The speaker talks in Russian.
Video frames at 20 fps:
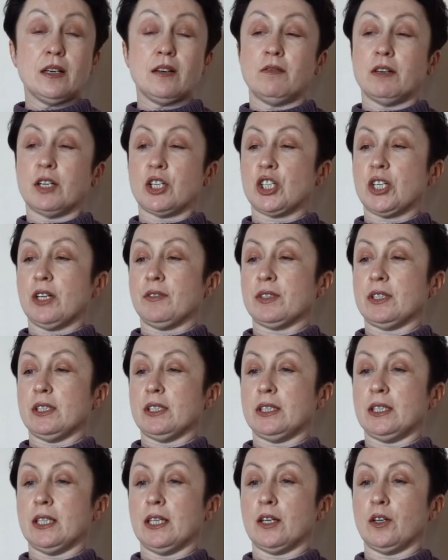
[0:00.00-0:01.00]

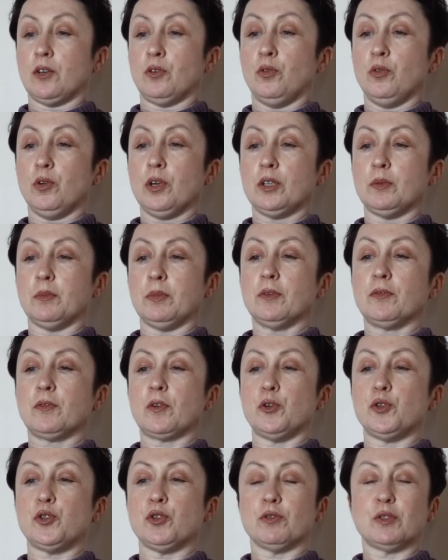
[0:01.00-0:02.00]
Варшавский старый город был
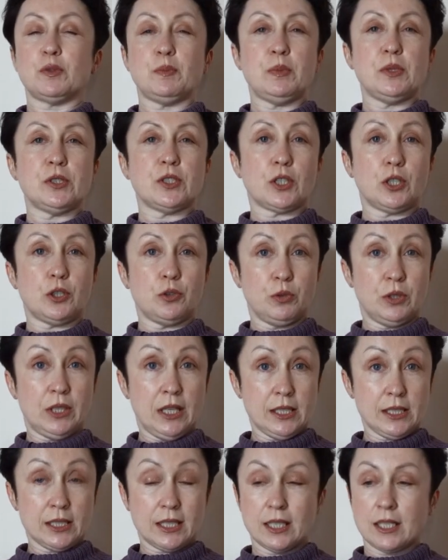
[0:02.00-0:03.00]
включен в список
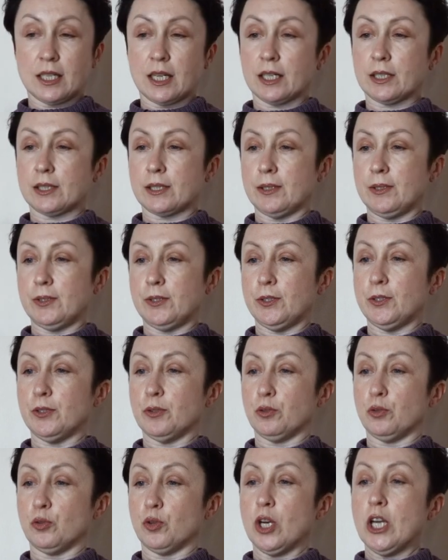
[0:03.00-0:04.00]
ЮНЕСКО, как,
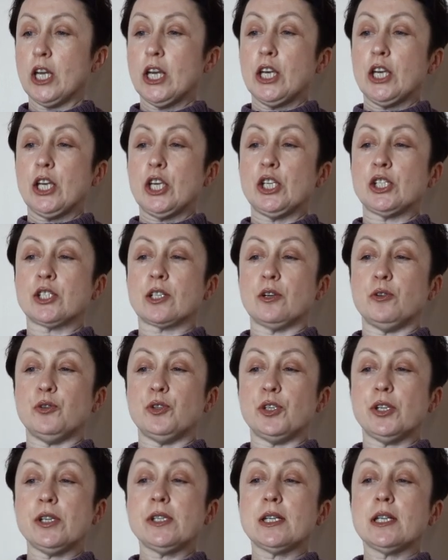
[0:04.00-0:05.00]
цитирую,
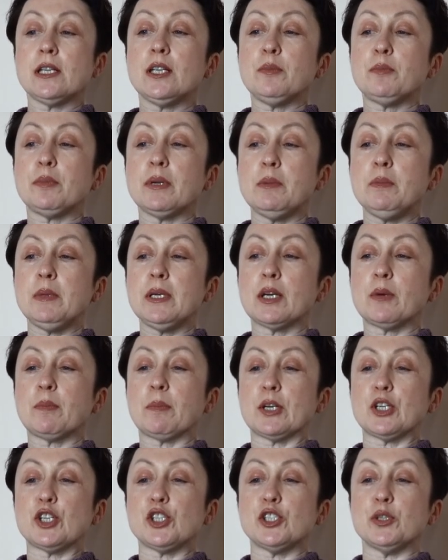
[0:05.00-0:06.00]
«исключительный пример
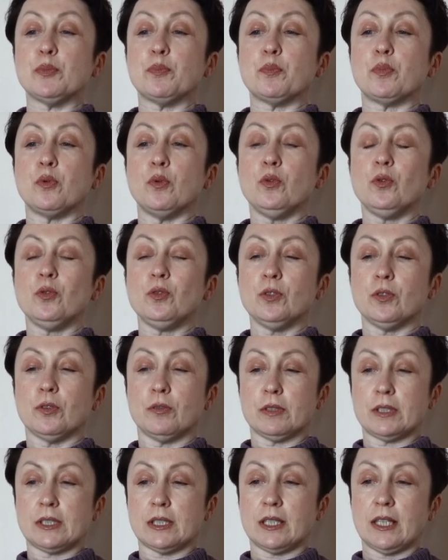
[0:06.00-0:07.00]
почти
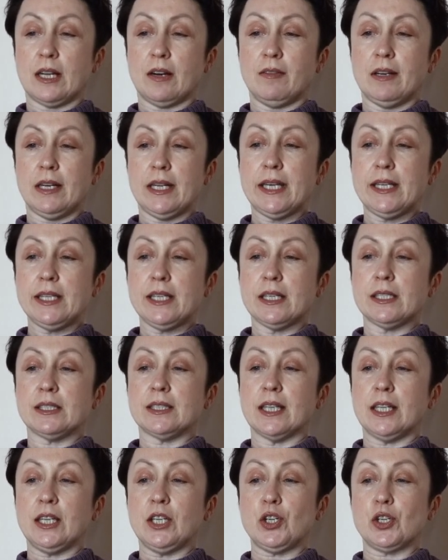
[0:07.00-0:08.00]
полного восстановления
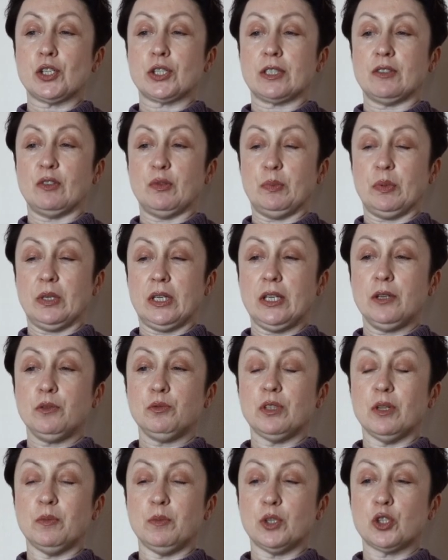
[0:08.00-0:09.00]
исторического
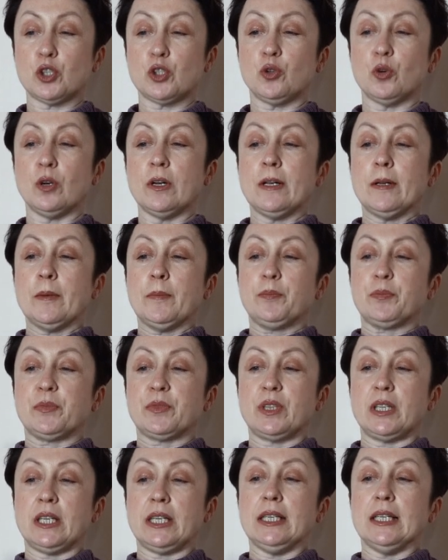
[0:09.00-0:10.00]
периода между
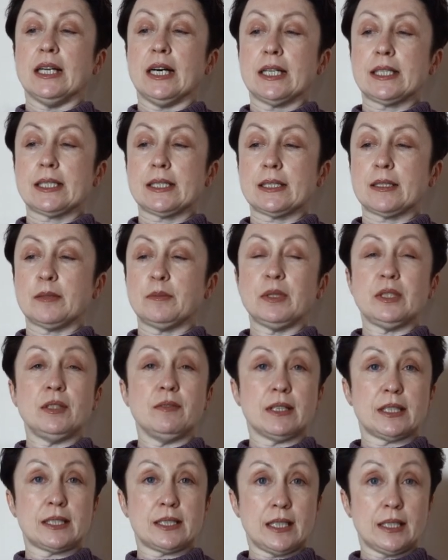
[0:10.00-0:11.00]
XIII и
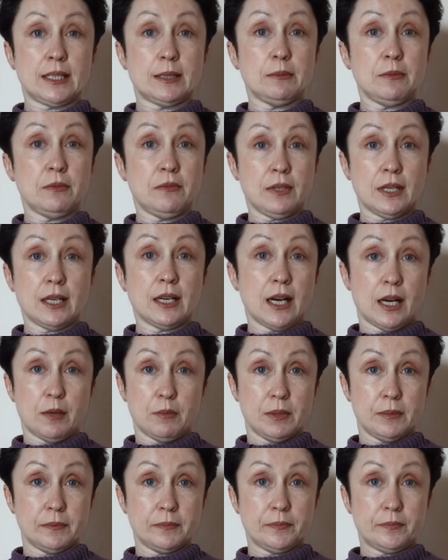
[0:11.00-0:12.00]
XX
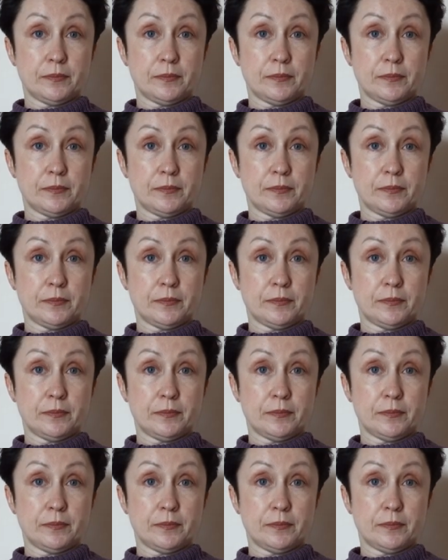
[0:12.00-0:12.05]
веками».